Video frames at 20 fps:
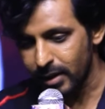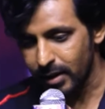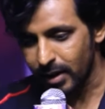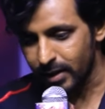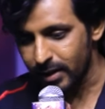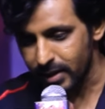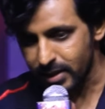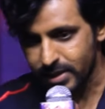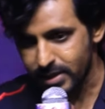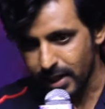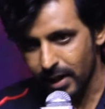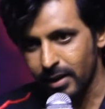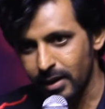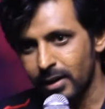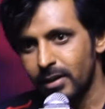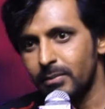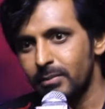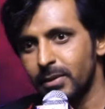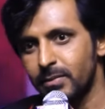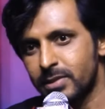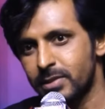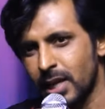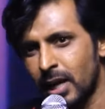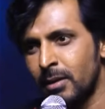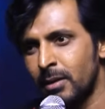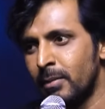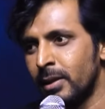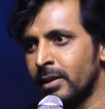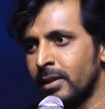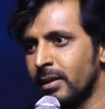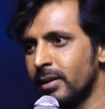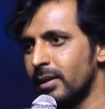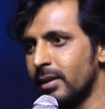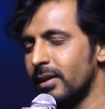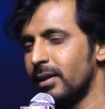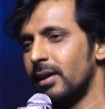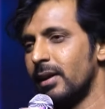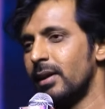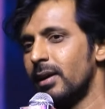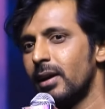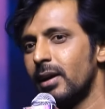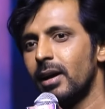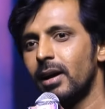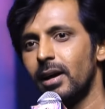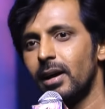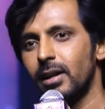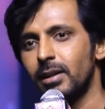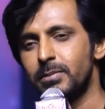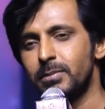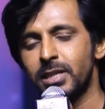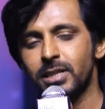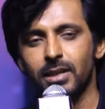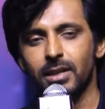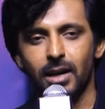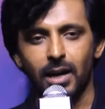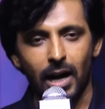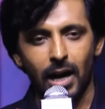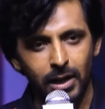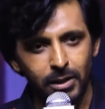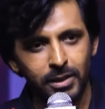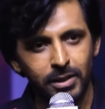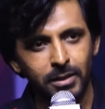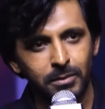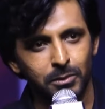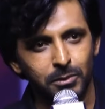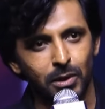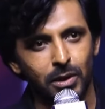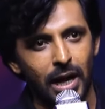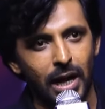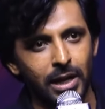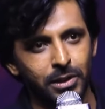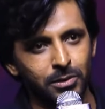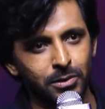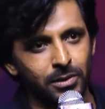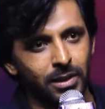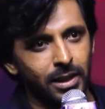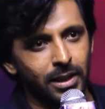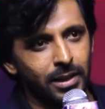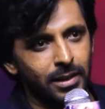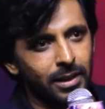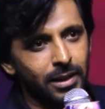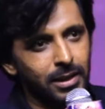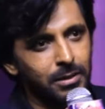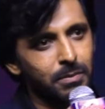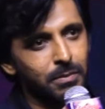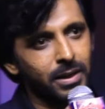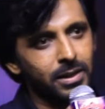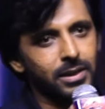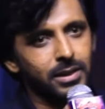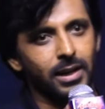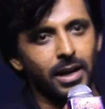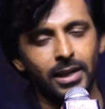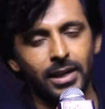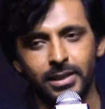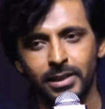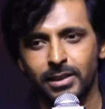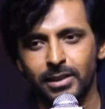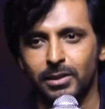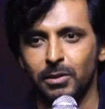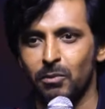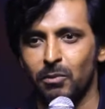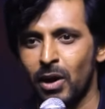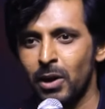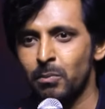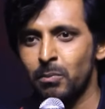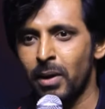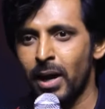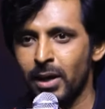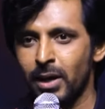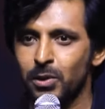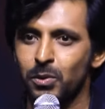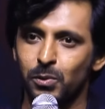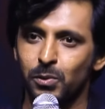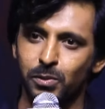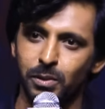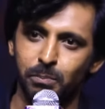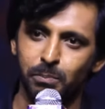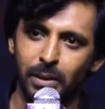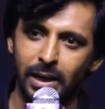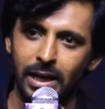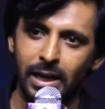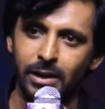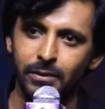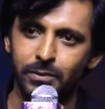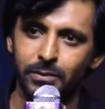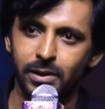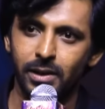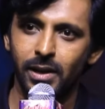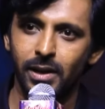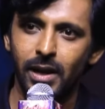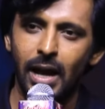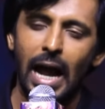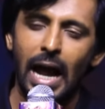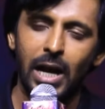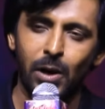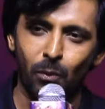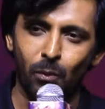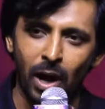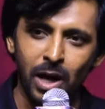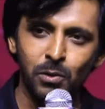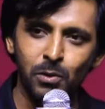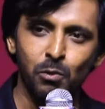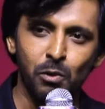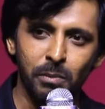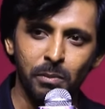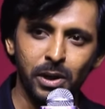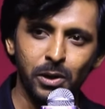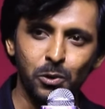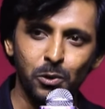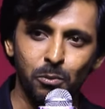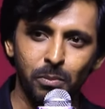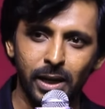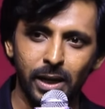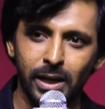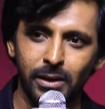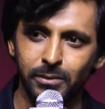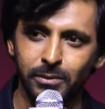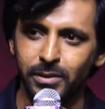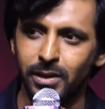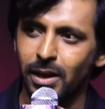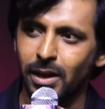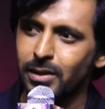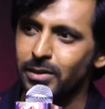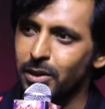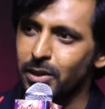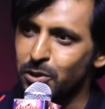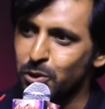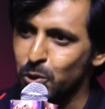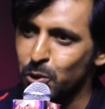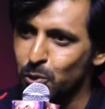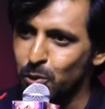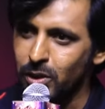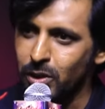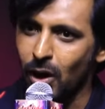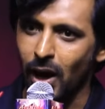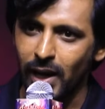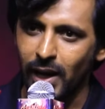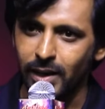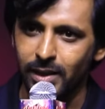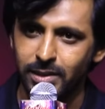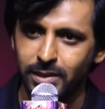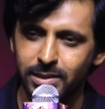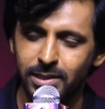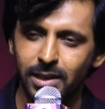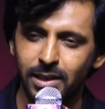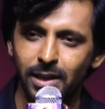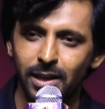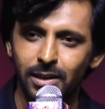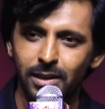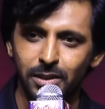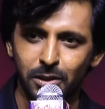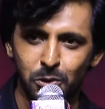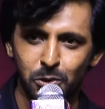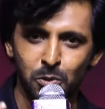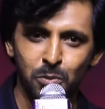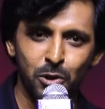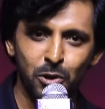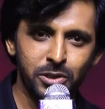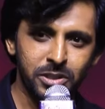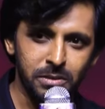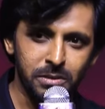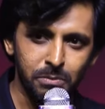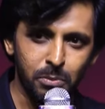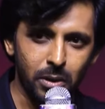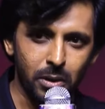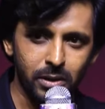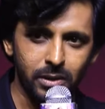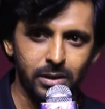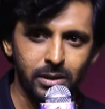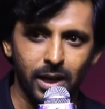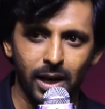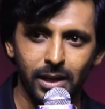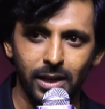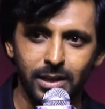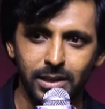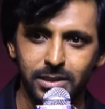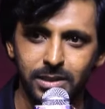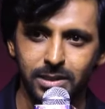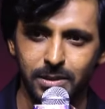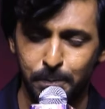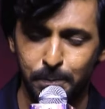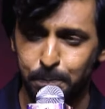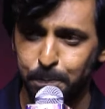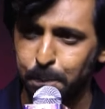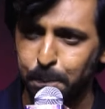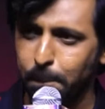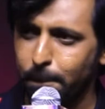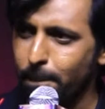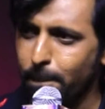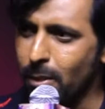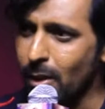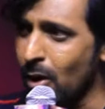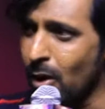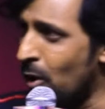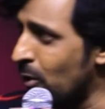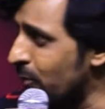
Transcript: అంటే చాలా మేము చాలామందిని హెల్ప్ చే అడిగినాము అవుతుందా లేదా అని బట్ ఐ థింక్ ద వన్ మ్యాన్ హూ బిలీవ్డ్ అండ్ వన్ ఉమెన్ హూ బిలీవ్డ్ ద టూ డార్లింగ్స్ ద టూ మోస్ట్ ఇంపార్టెంట్ డార్లింగ్స్ ఆఫ్